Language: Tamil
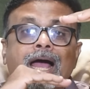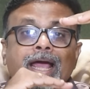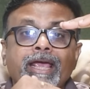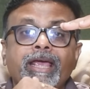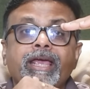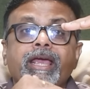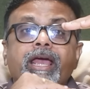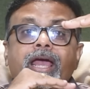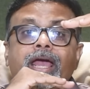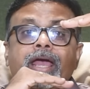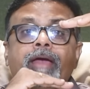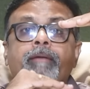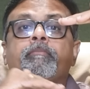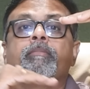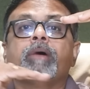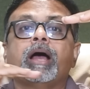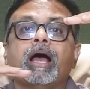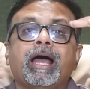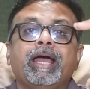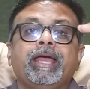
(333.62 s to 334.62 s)

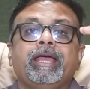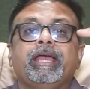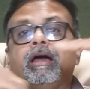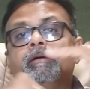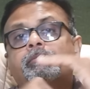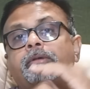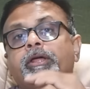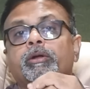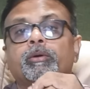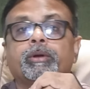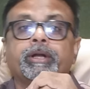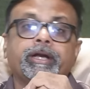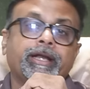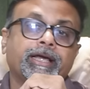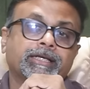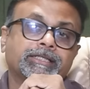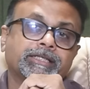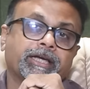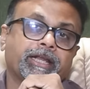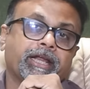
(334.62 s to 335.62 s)
ஐஎம்ஐ அப்படின்னு ஒரு
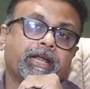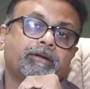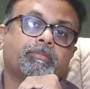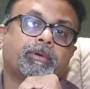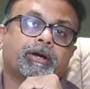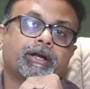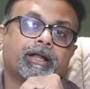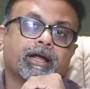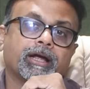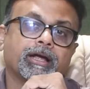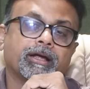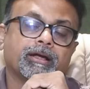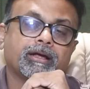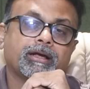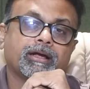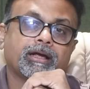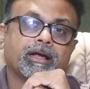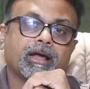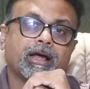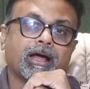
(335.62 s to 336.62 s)
இண்டெக்ஸை கிரியேட் பண்ணுறாங்க
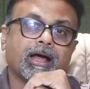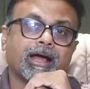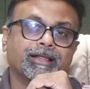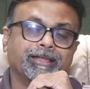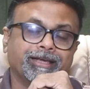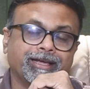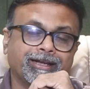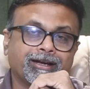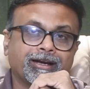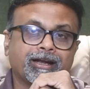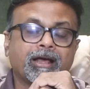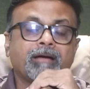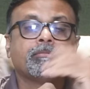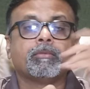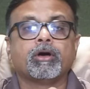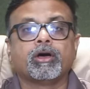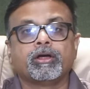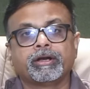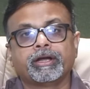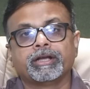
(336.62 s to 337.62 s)
அது என்னென்னா
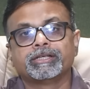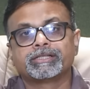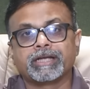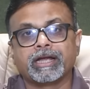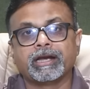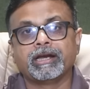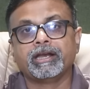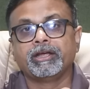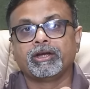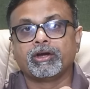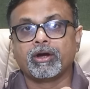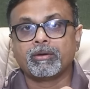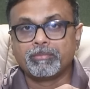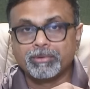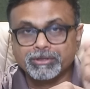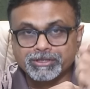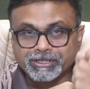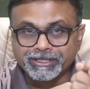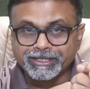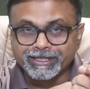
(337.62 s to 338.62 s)
மார்க்கெட் ஸ்டாண்டி
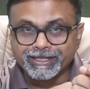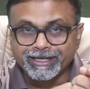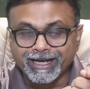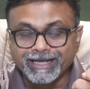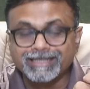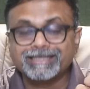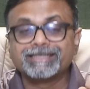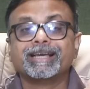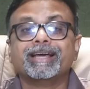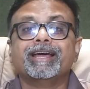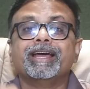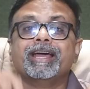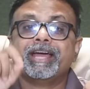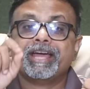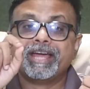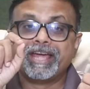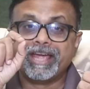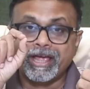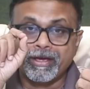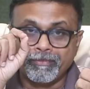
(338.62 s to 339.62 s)
காம்போசிட் இண்டெக்ஸ்
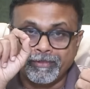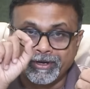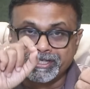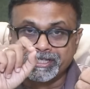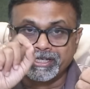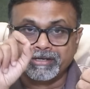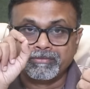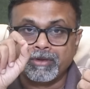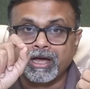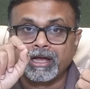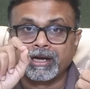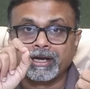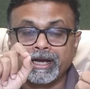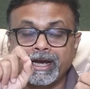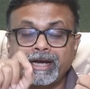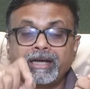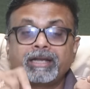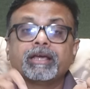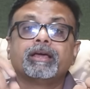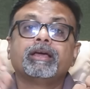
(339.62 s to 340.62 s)
எமர்ஜிங்
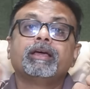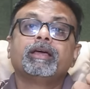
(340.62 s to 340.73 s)
மார்க்கெட்